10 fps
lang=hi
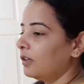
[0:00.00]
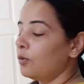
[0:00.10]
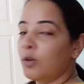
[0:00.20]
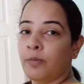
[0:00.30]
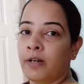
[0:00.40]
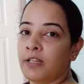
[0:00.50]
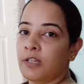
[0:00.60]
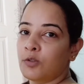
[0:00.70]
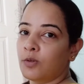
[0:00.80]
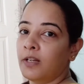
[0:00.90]
कोई बड़ी
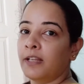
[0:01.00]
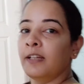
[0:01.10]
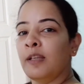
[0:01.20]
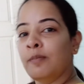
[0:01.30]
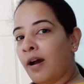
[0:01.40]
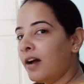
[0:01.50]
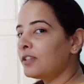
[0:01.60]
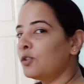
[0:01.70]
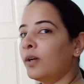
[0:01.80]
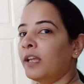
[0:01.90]
चीज़ होगी लेकिन दिमाग
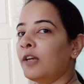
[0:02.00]
जो है ना